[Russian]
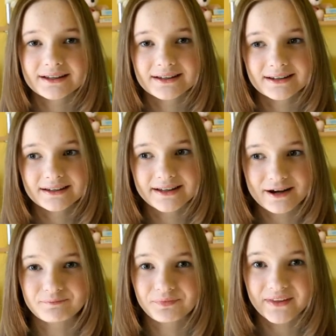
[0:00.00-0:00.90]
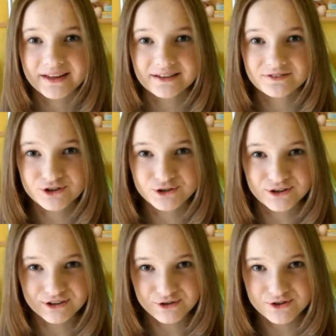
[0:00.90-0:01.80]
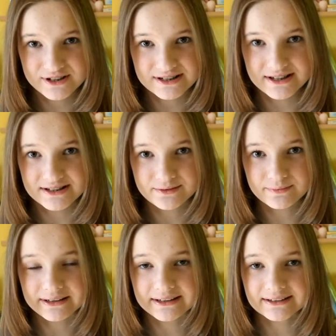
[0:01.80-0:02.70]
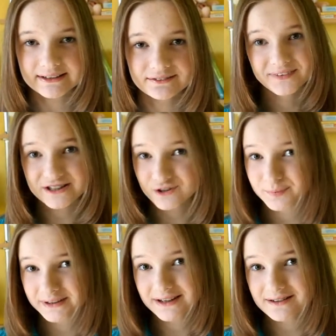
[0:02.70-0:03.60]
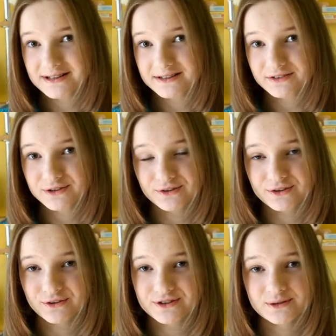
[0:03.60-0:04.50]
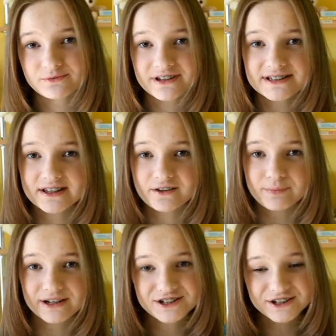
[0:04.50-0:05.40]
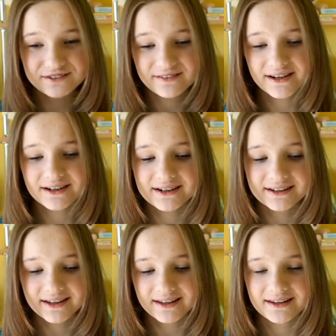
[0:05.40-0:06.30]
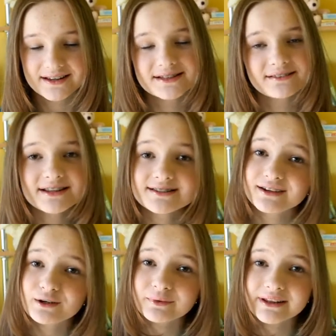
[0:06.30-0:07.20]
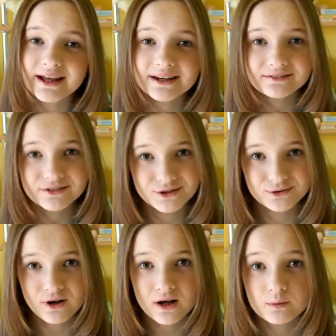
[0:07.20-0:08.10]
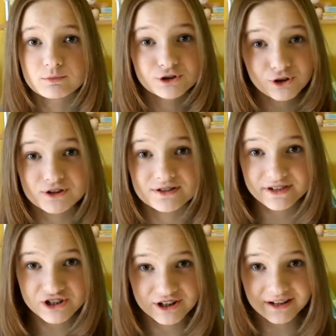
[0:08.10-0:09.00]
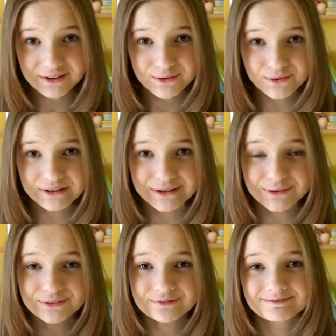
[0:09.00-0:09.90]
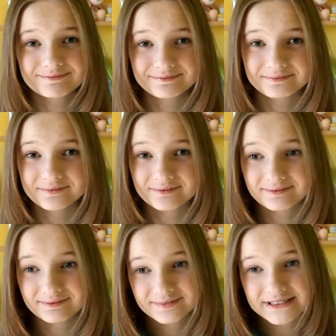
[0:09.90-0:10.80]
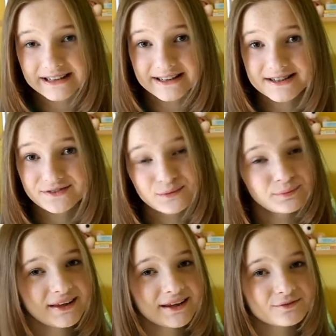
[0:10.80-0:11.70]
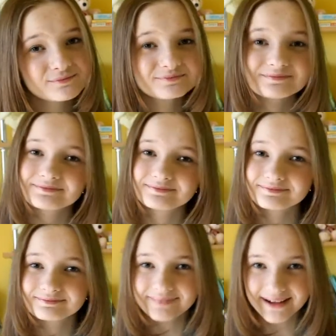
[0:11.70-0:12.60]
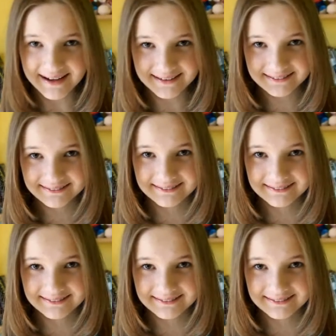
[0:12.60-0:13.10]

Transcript: И да, это все, что я хочу сказать об этой книге. Если вам понравилось это видео, то не забывайте ставить пальчики вверх и оставлять свои комментарии внизу. Может, кто-то из вас читал эту книгу. Делитесь своим мнением. Пока!